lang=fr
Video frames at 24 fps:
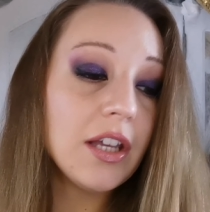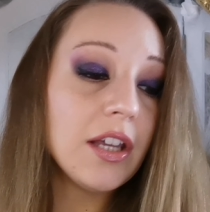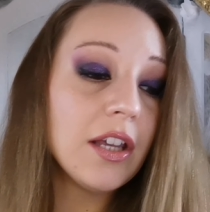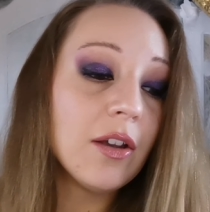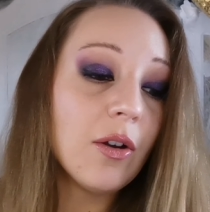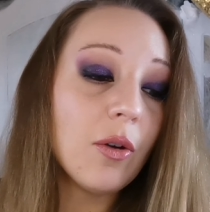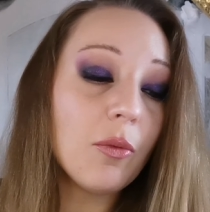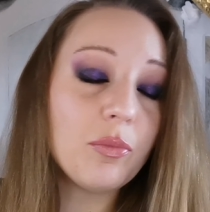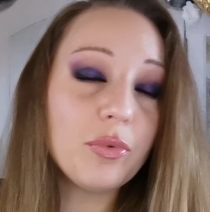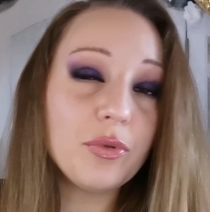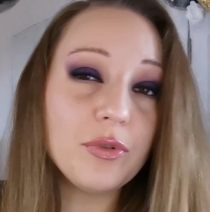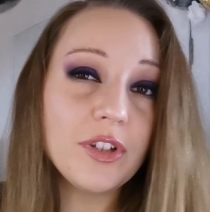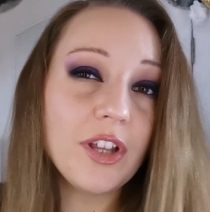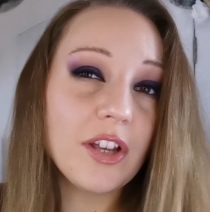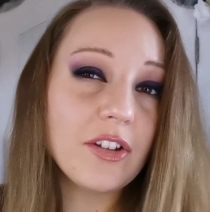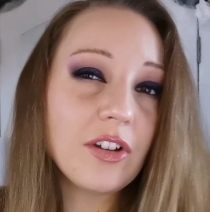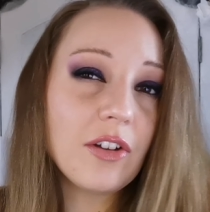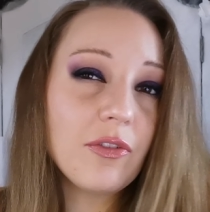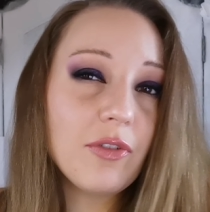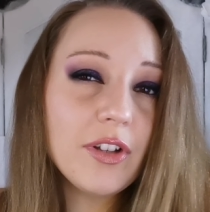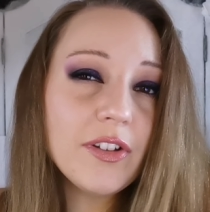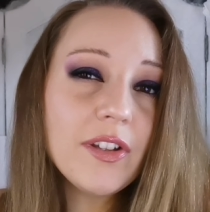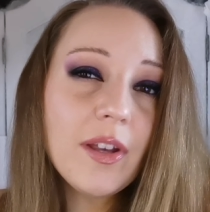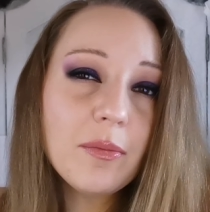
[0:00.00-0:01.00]
Et en plus, à
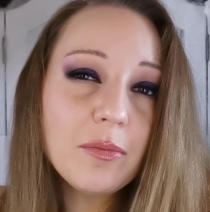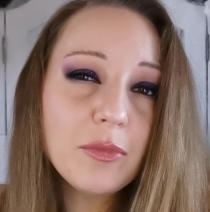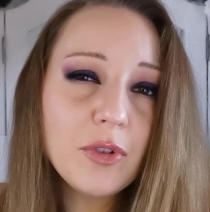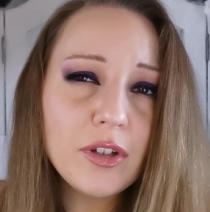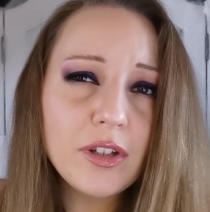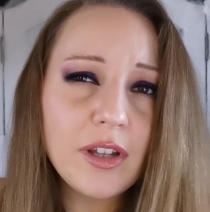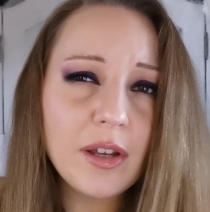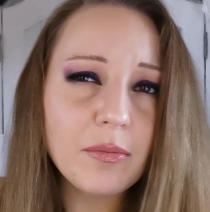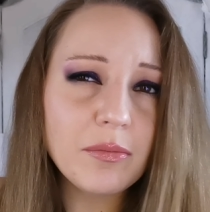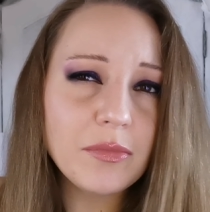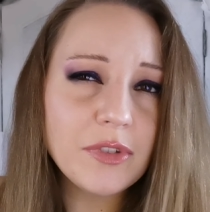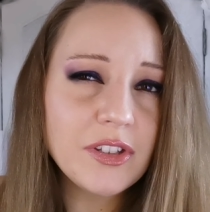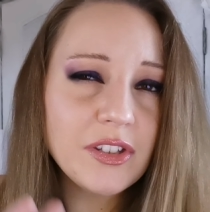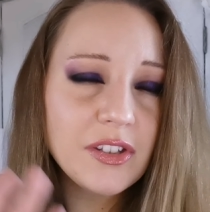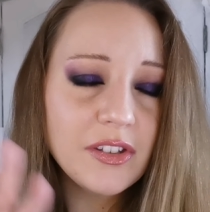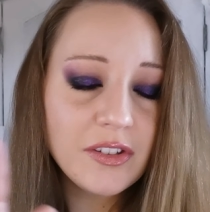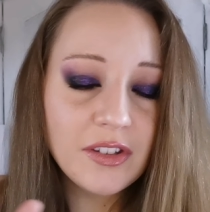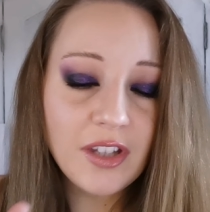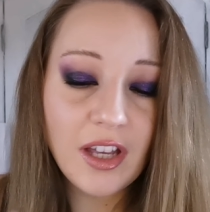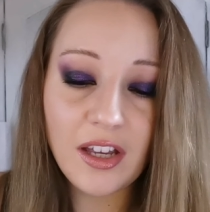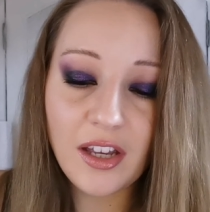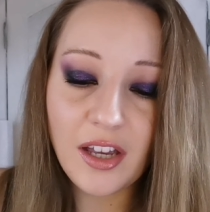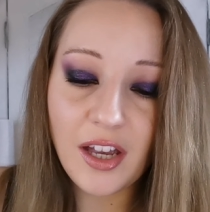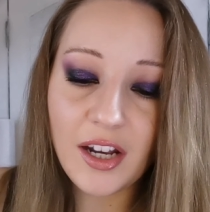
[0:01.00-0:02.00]
chaque fois, ça me donne un petit
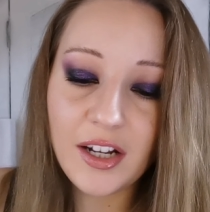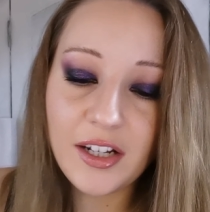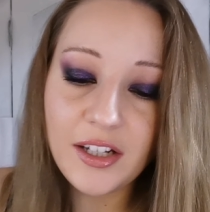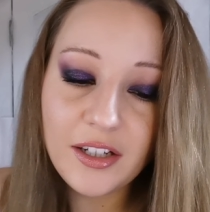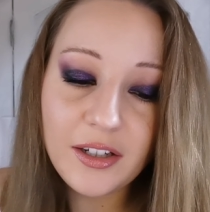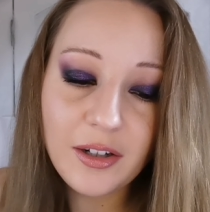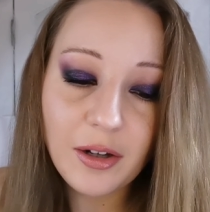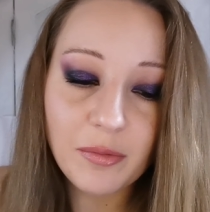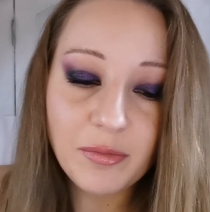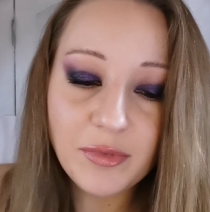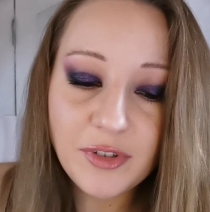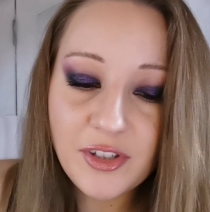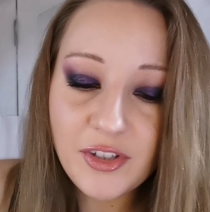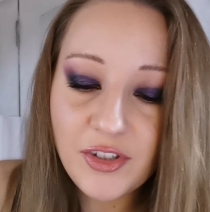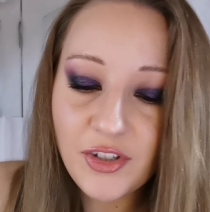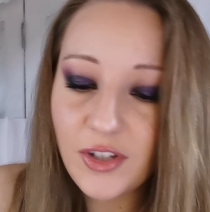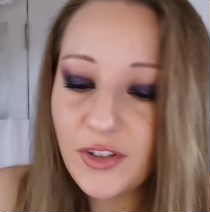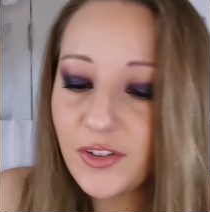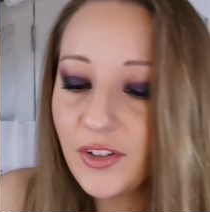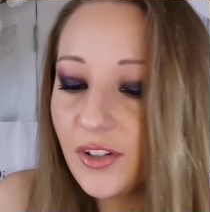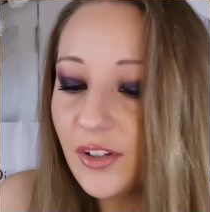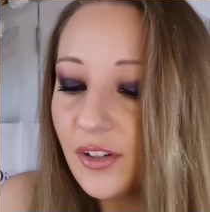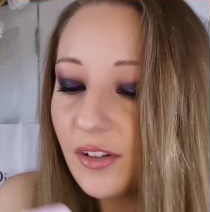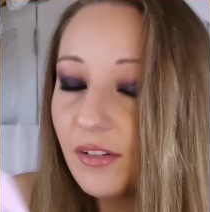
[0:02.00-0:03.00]
teint allé comme si
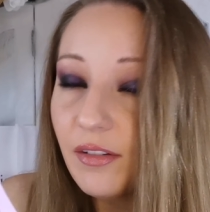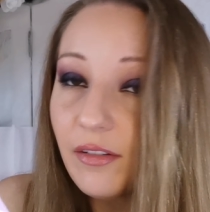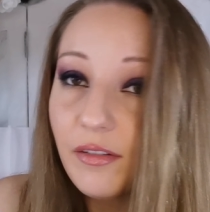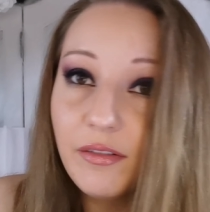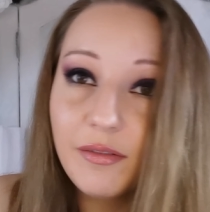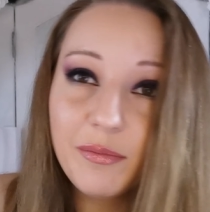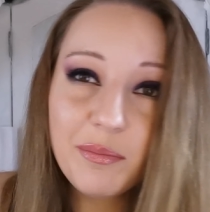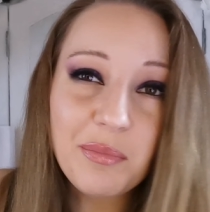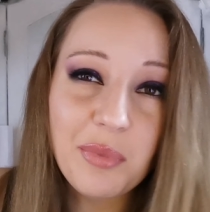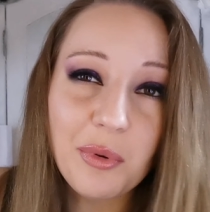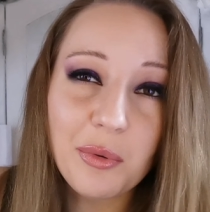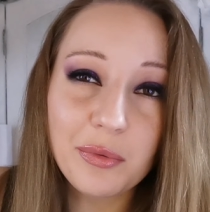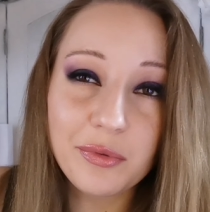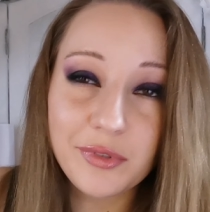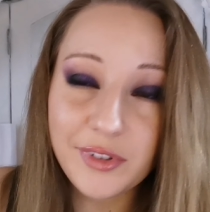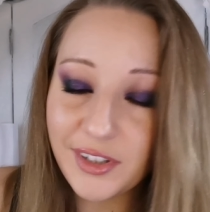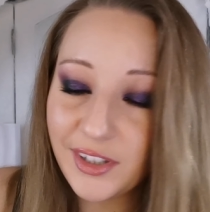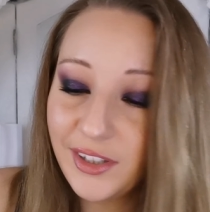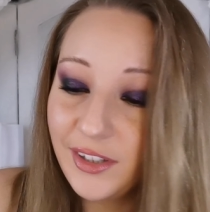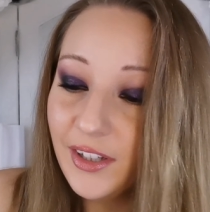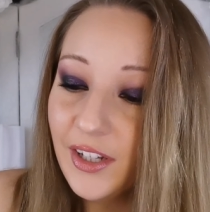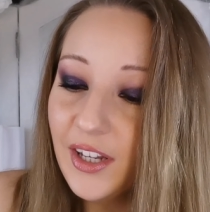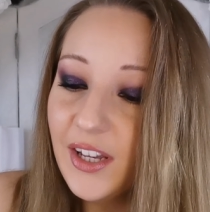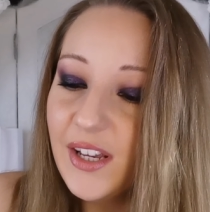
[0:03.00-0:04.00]
j'étais euh,
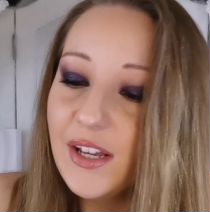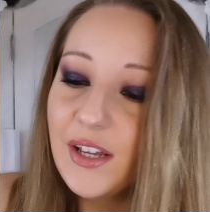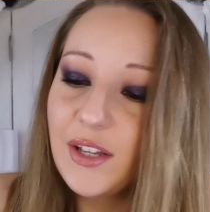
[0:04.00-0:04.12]
bronzée.